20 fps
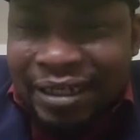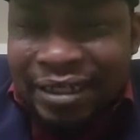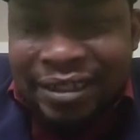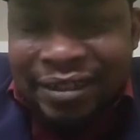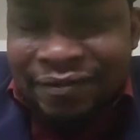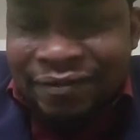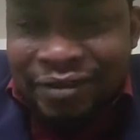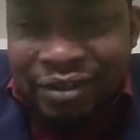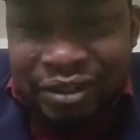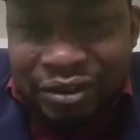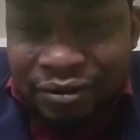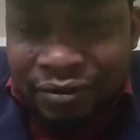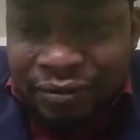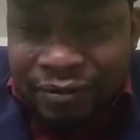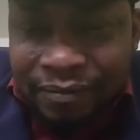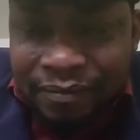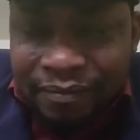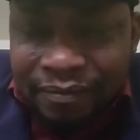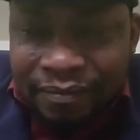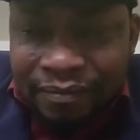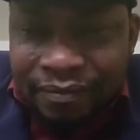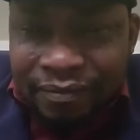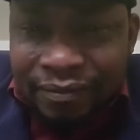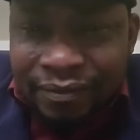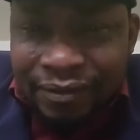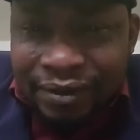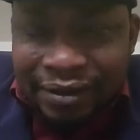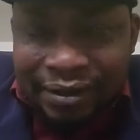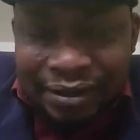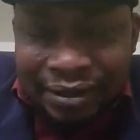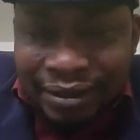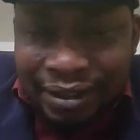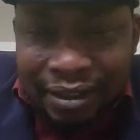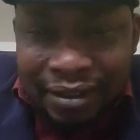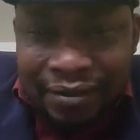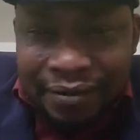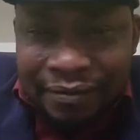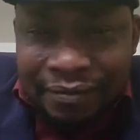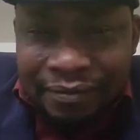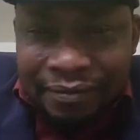la division. C'est
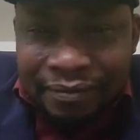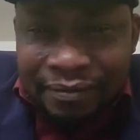ça.